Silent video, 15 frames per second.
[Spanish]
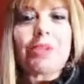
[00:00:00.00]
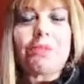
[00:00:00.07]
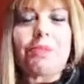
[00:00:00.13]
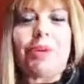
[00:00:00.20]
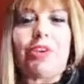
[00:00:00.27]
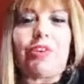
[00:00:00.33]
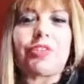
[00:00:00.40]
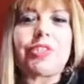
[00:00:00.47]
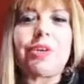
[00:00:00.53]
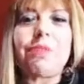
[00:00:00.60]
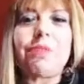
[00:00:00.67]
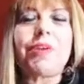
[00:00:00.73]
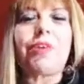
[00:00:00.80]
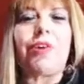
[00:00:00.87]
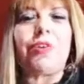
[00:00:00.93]
pero
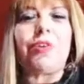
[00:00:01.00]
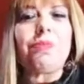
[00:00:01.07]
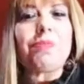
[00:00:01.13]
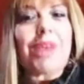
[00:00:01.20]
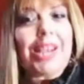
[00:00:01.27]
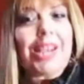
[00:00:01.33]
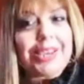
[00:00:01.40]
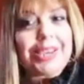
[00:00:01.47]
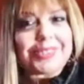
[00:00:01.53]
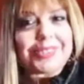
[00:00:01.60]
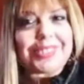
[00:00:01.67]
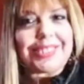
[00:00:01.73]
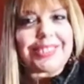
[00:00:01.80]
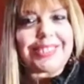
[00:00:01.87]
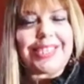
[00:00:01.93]
siempre con un
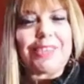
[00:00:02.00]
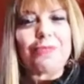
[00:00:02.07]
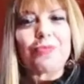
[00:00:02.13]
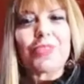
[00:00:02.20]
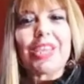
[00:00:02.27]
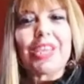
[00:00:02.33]
balance, ¿sí?